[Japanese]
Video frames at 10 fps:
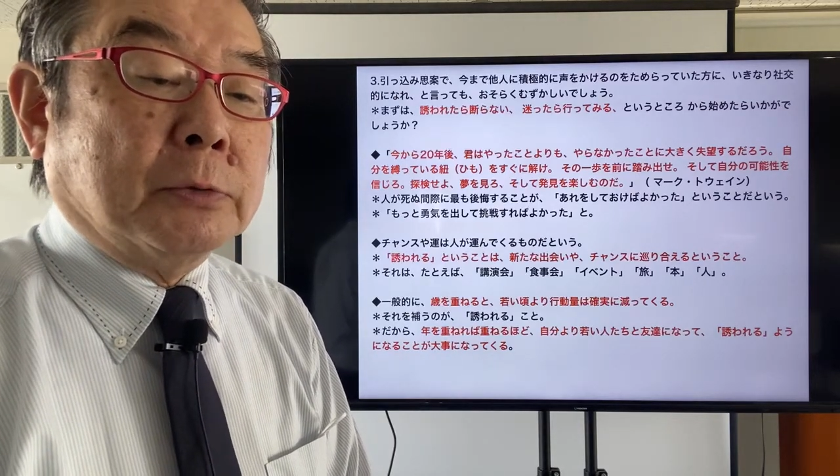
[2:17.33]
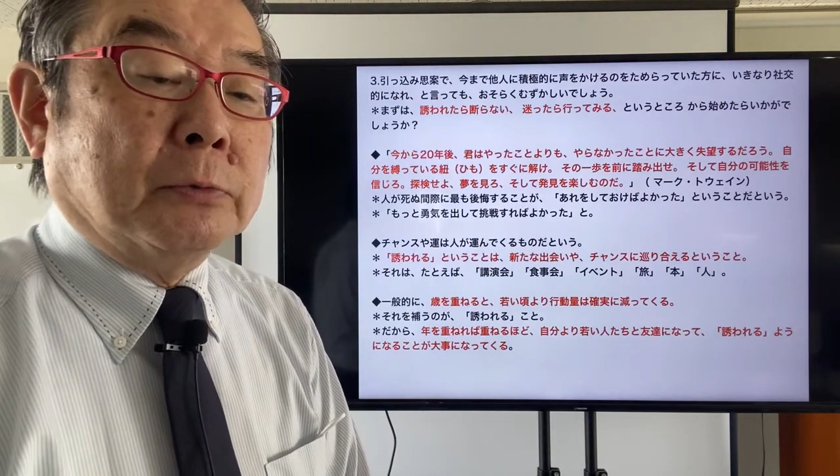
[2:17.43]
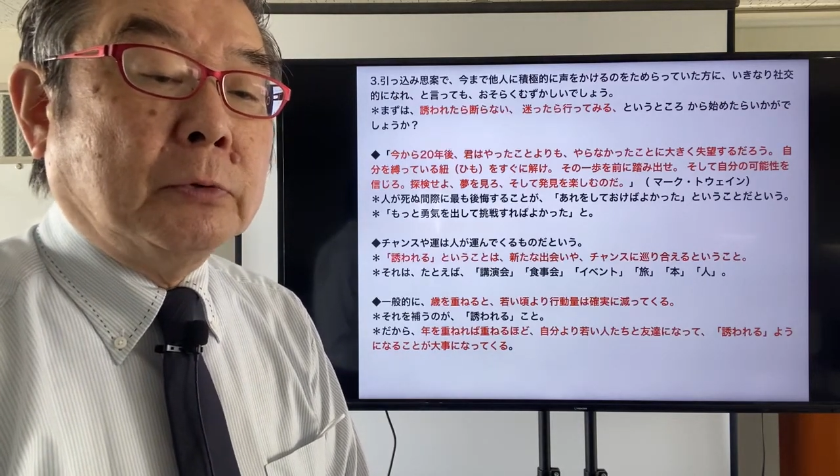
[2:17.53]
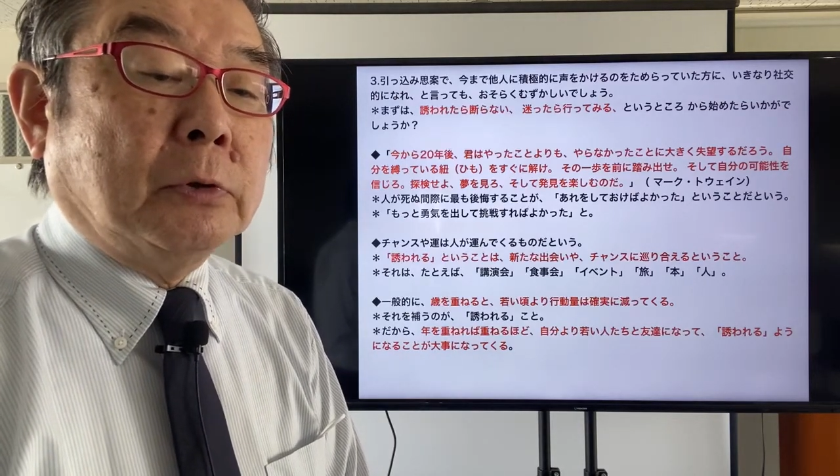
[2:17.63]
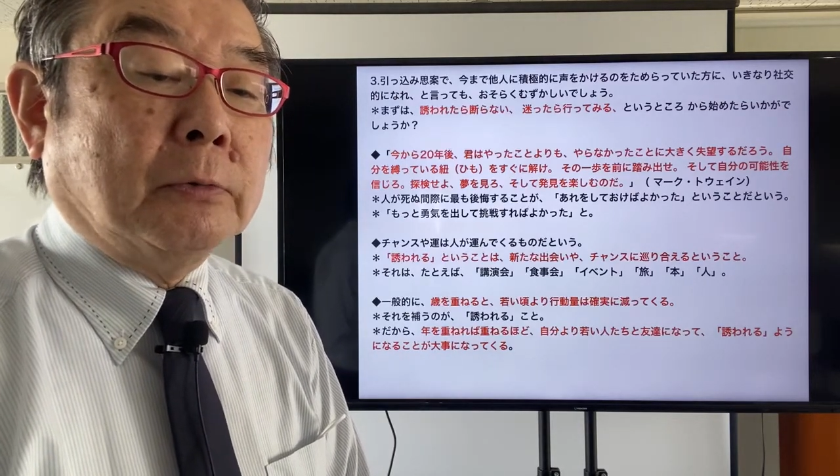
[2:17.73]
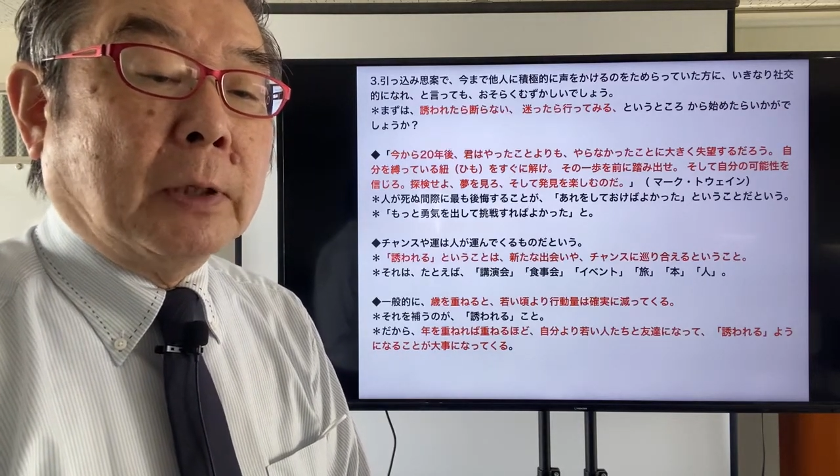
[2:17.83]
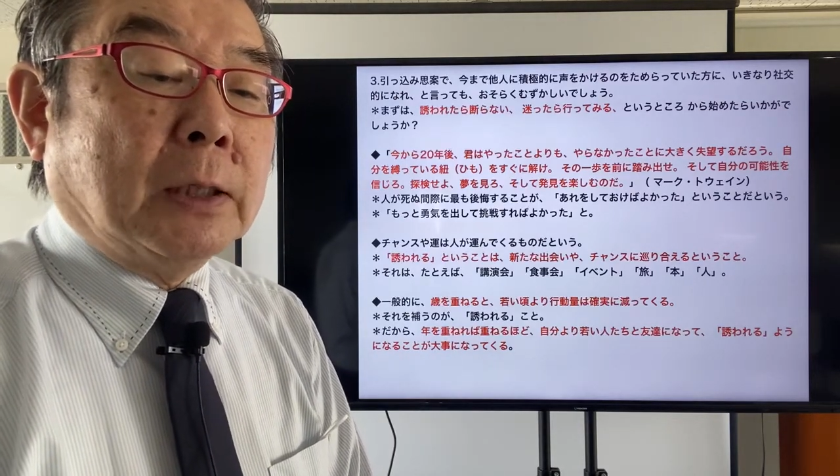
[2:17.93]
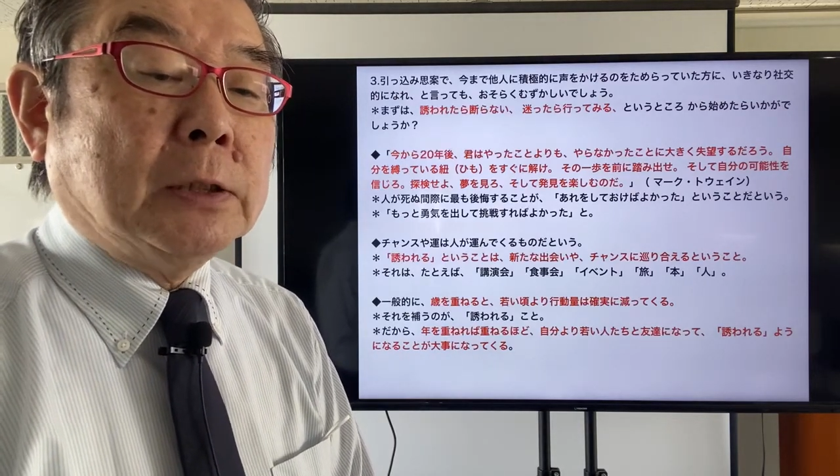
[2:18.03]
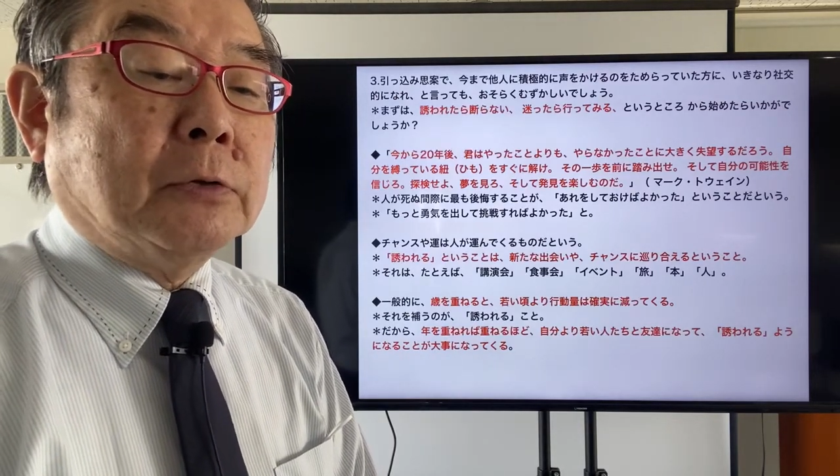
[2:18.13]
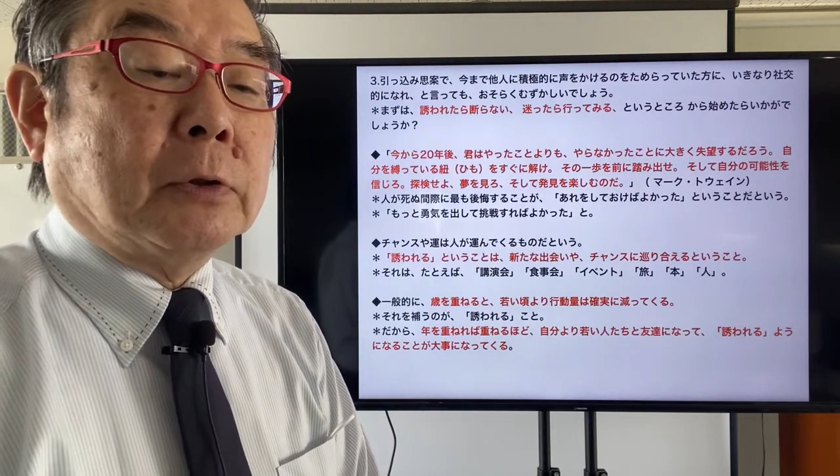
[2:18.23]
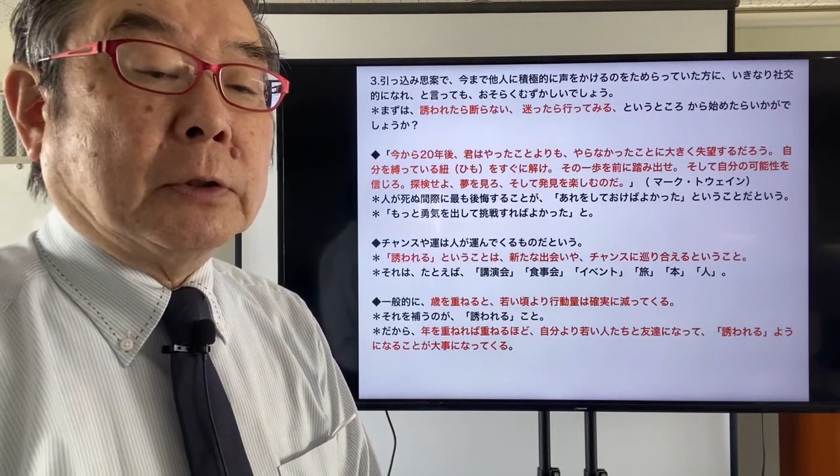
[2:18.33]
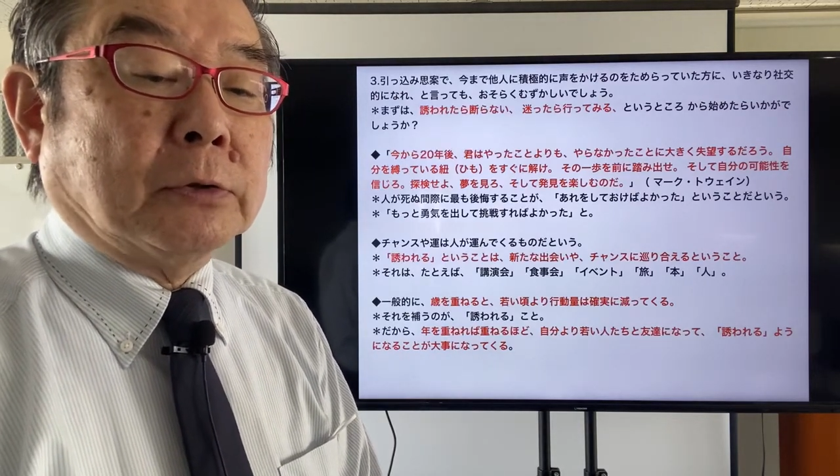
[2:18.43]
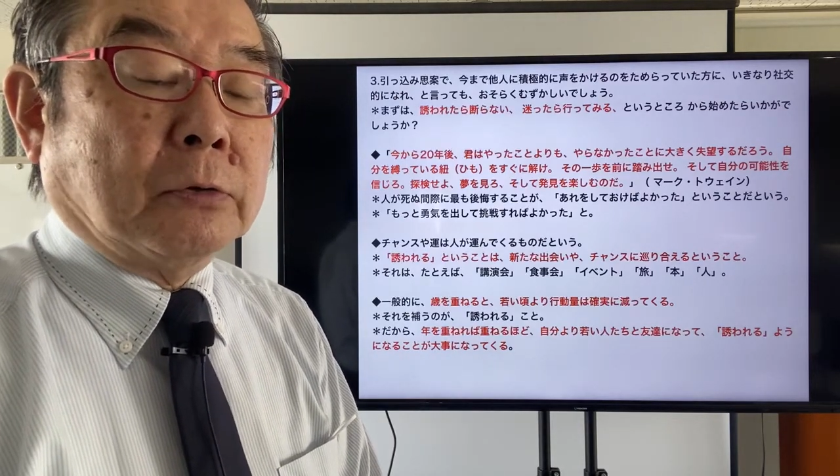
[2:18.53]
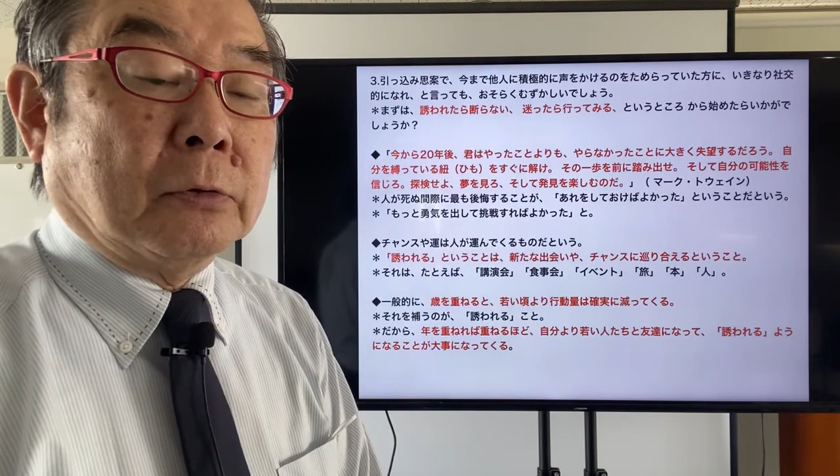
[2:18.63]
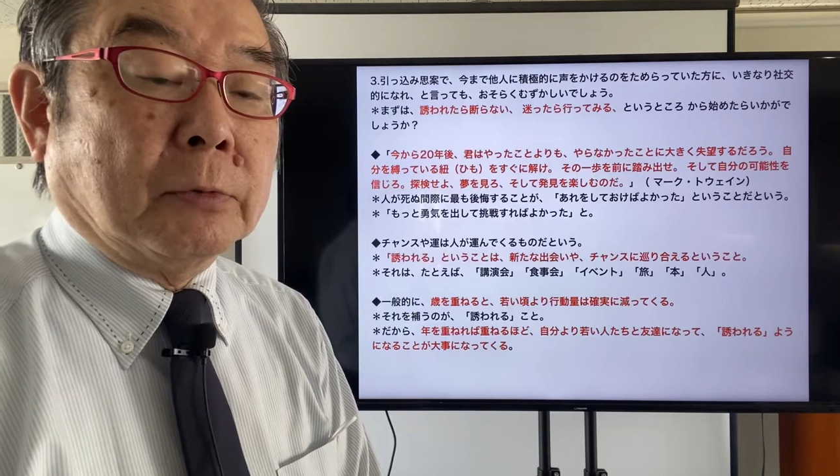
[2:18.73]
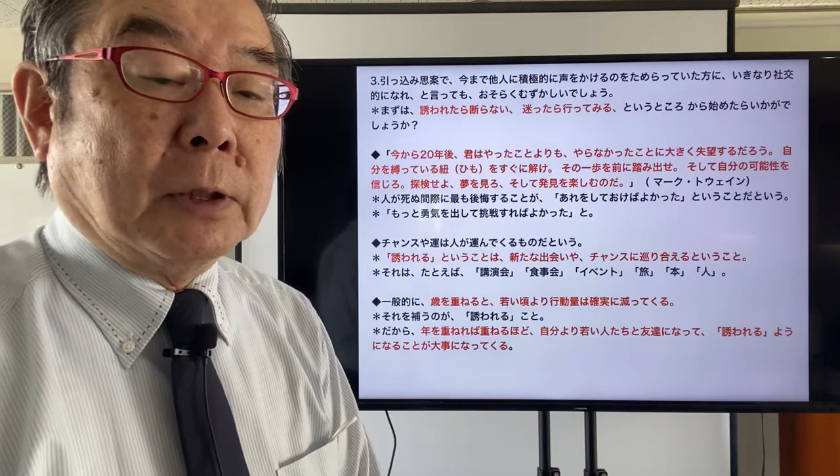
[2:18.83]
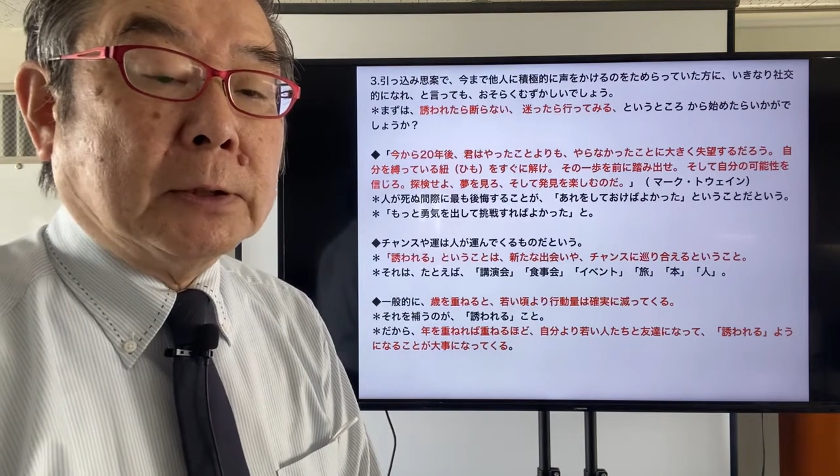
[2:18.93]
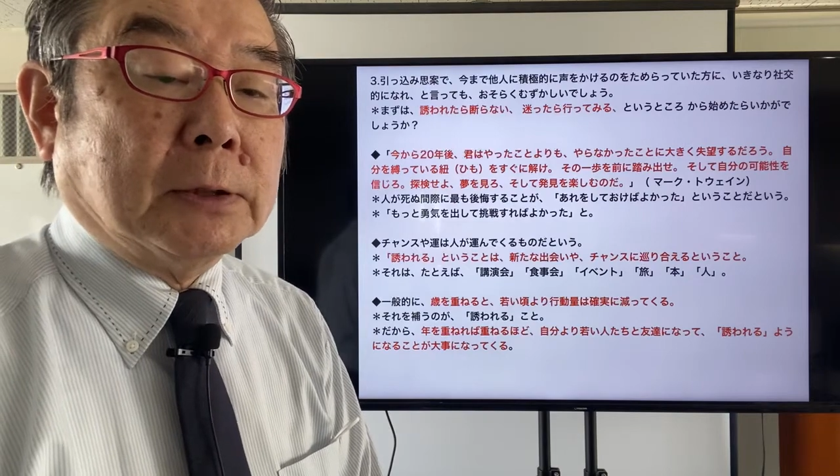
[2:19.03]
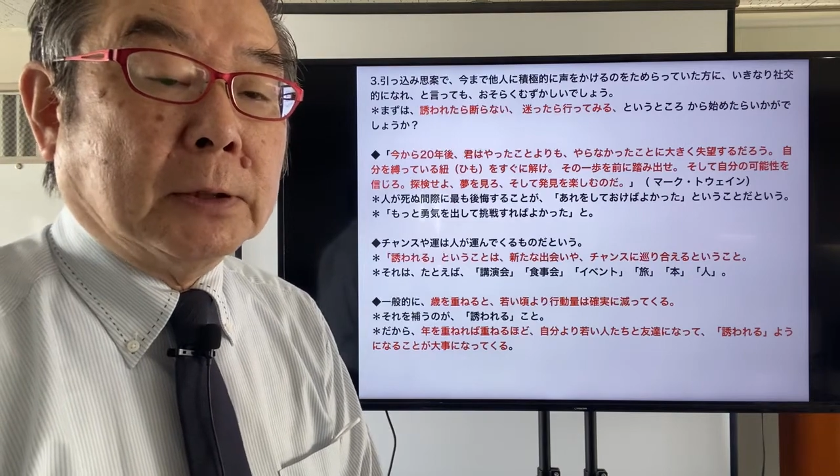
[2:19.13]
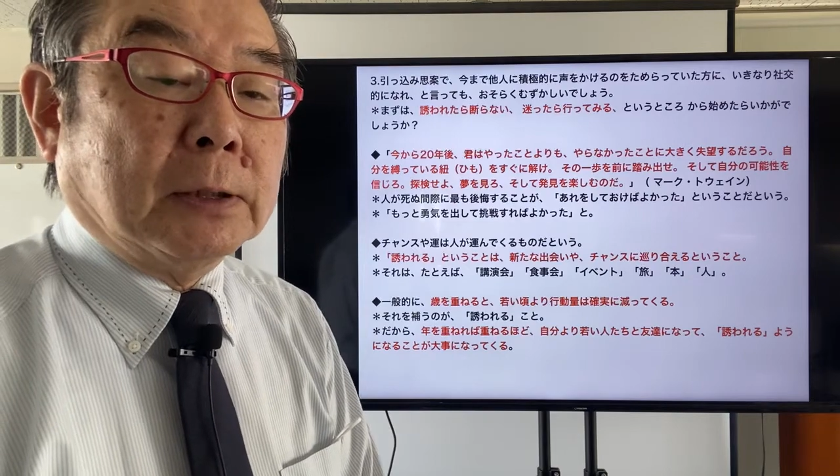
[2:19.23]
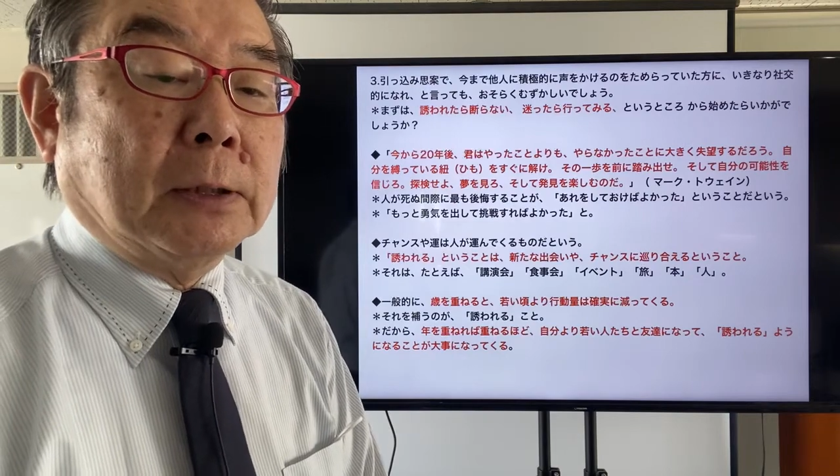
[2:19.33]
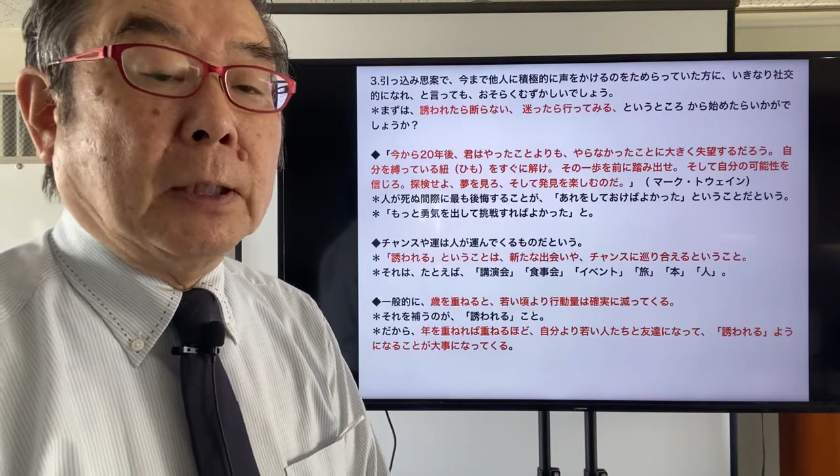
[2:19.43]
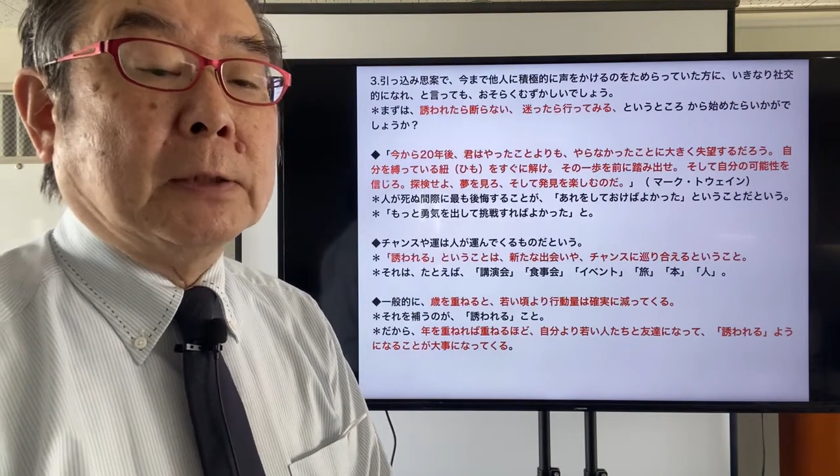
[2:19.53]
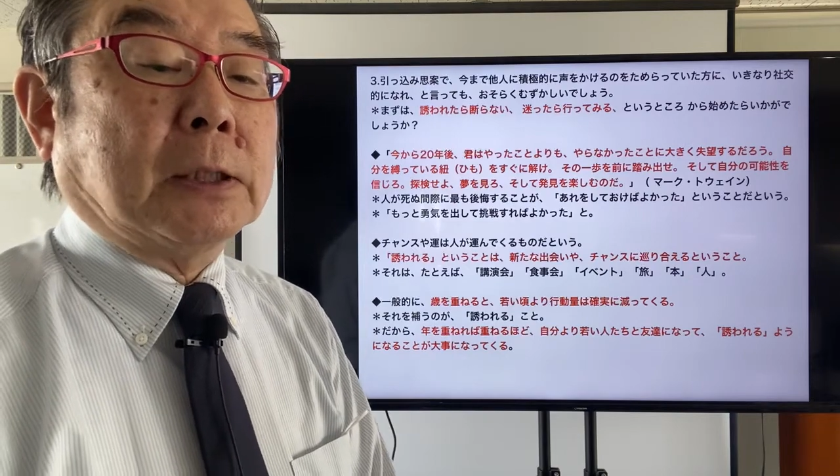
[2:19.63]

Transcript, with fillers: 自分より若い人たちと友達になって